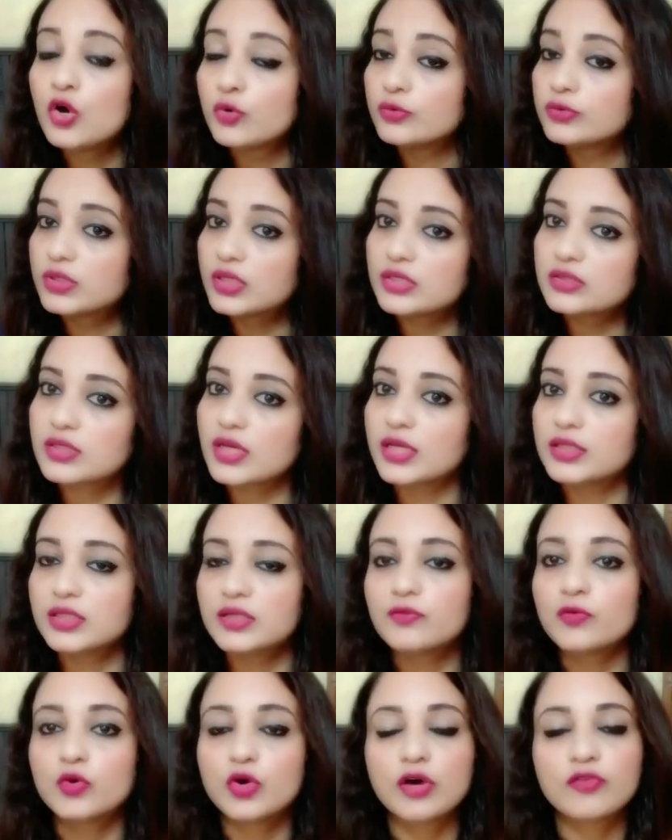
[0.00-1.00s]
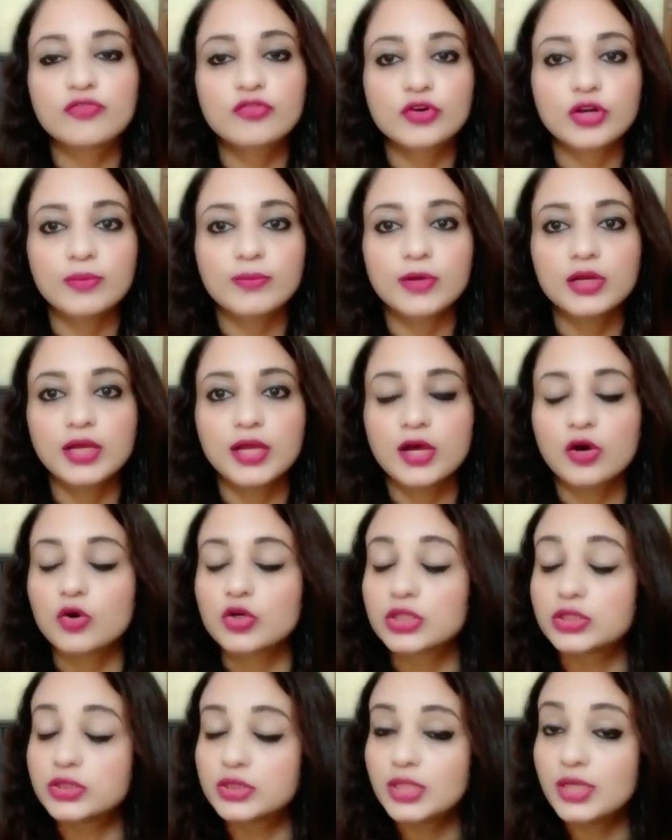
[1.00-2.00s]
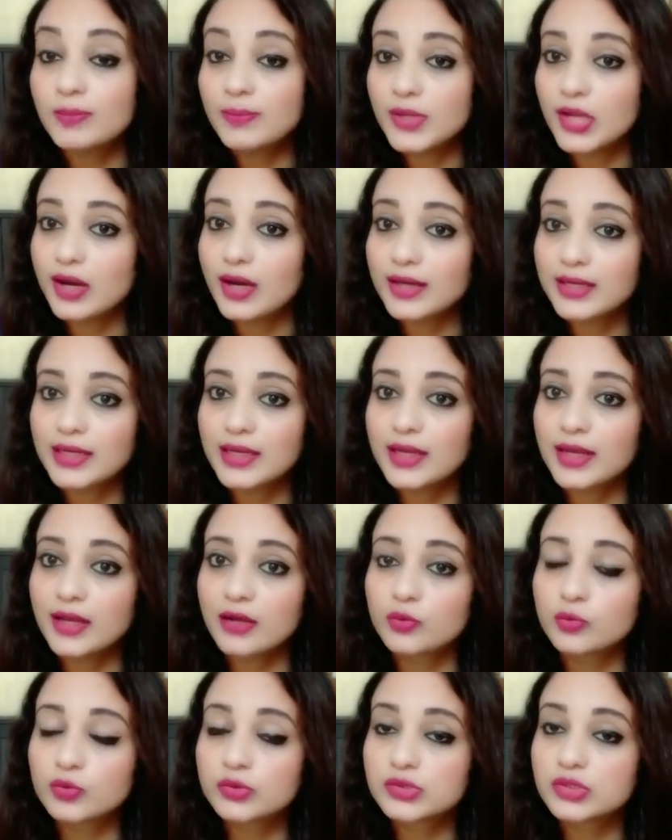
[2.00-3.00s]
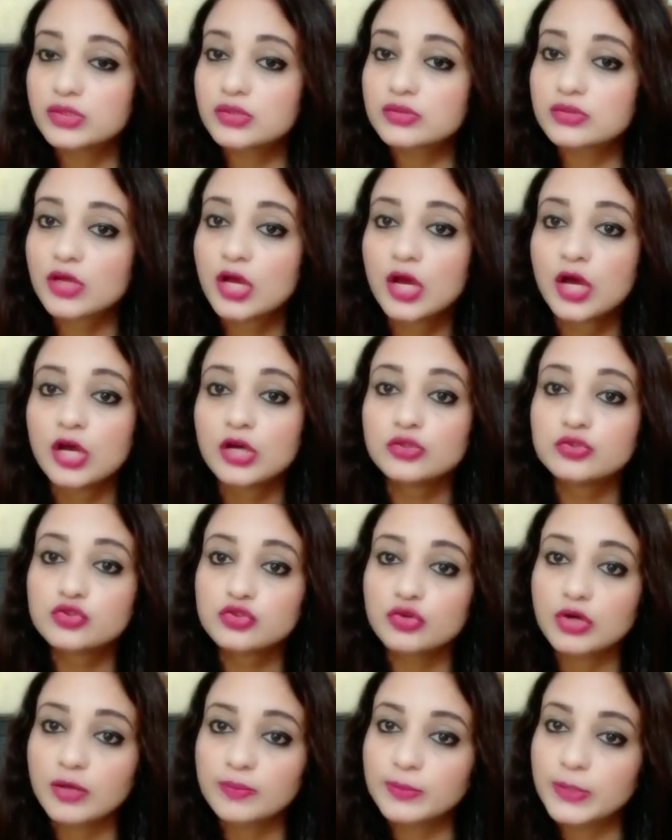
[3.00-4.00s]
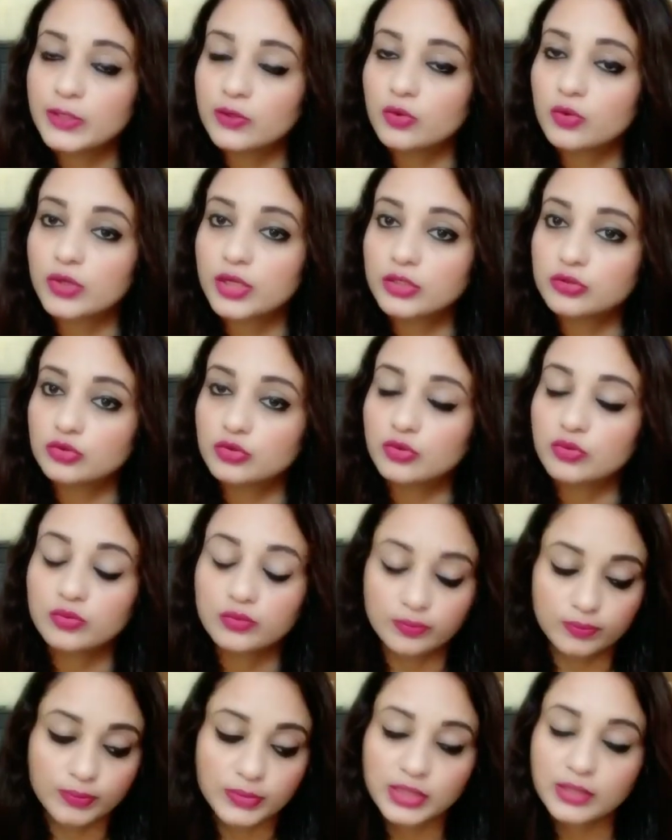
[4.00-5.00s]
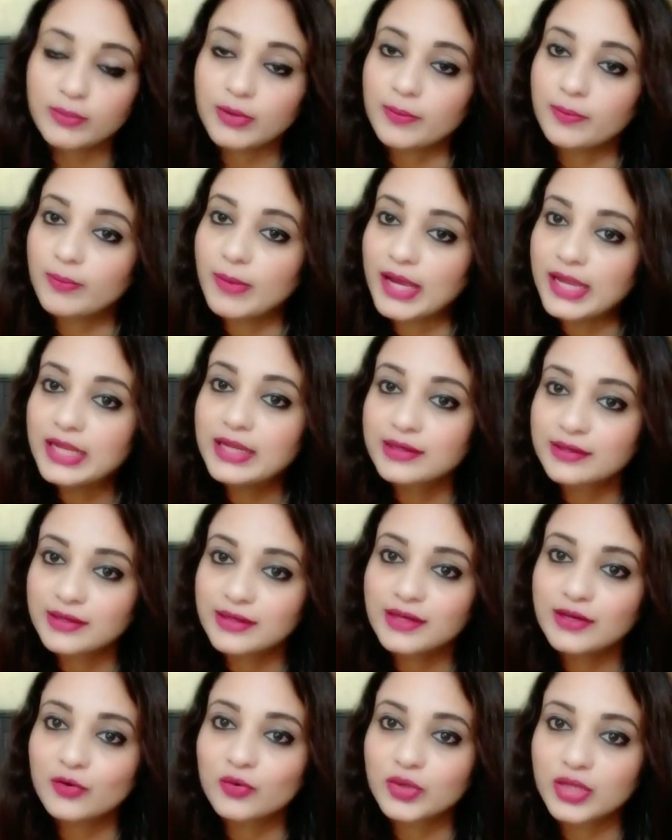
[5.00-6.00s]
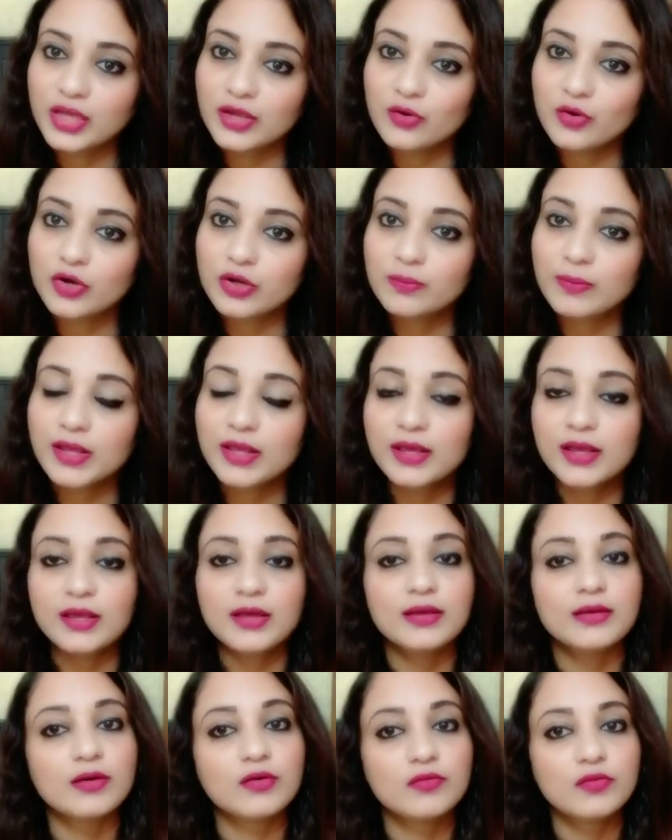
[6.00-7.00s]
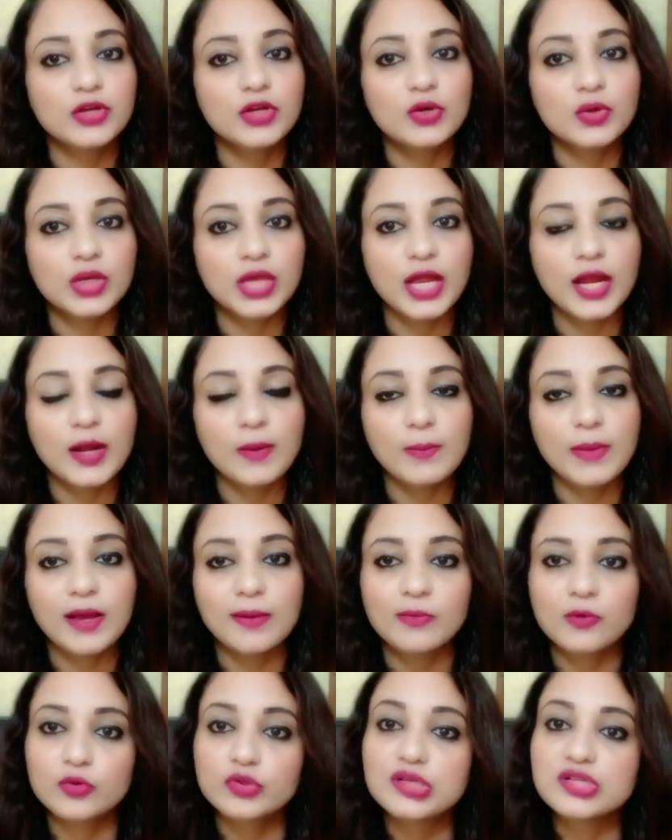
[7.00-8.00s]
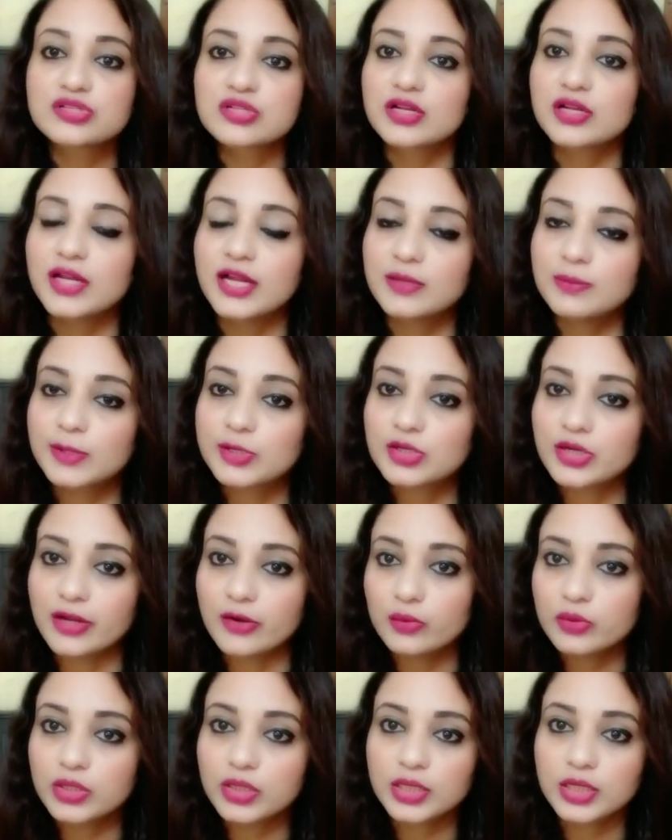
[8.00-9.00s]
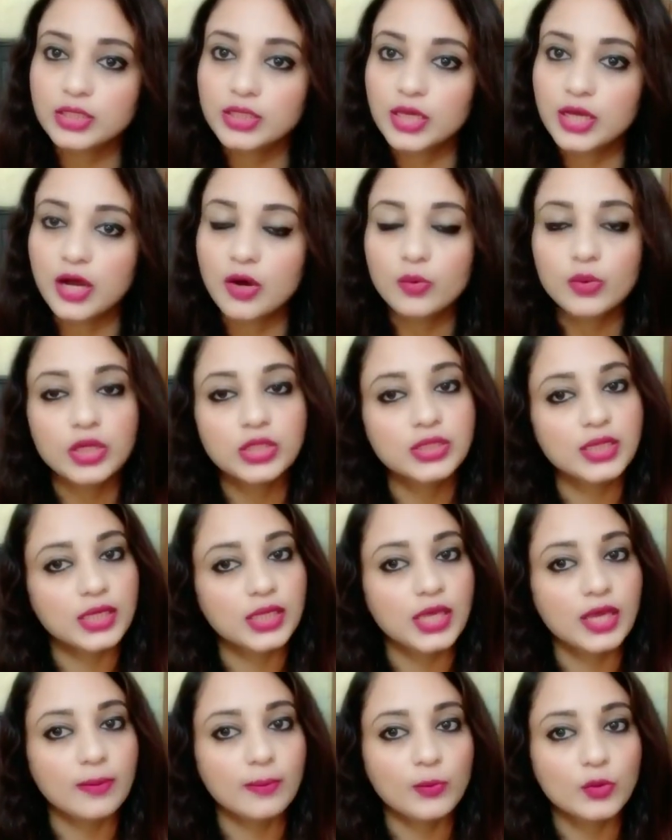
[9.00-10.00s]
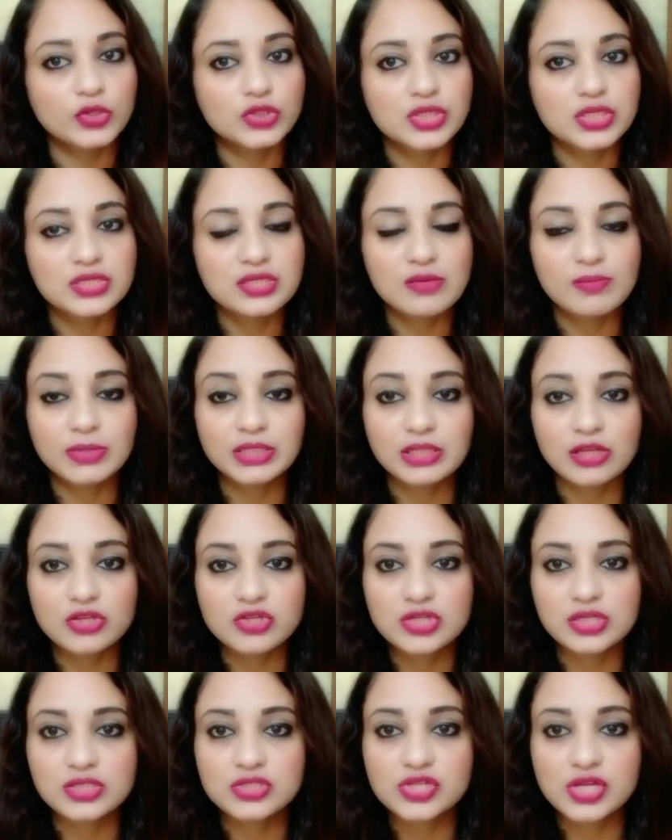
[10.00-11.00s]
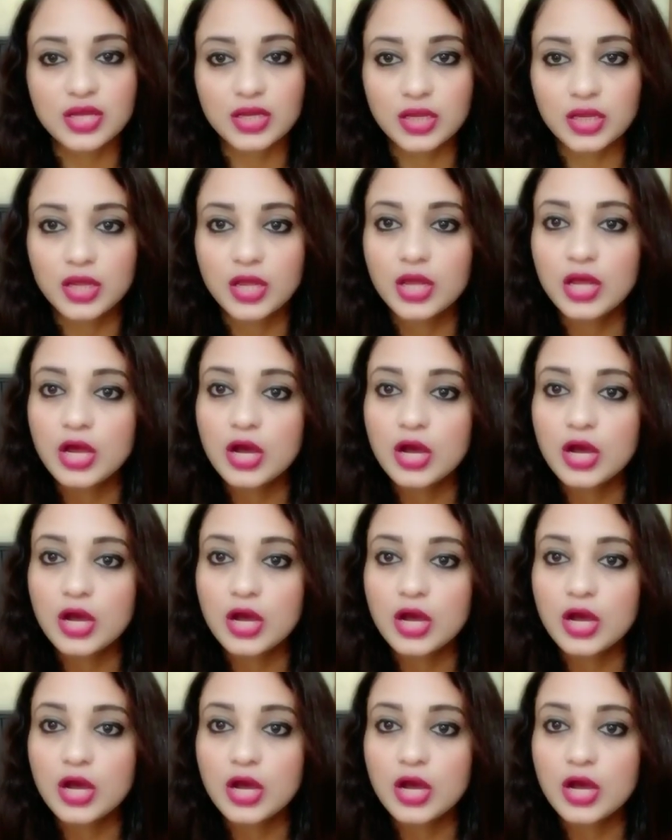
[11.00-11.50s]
उसके साथ ही वो अफोर्डेबल है और इतनी प्यारी है कुर्तीज़ जो आप देखोगे तो मतलब आप बाई कर ही लोगे और मैं वीडियो के एंड में आपको नेचुरल लाइट में ट्राई करके दिखाऊँगी ताकि आपको अच्छे से पता चल जाए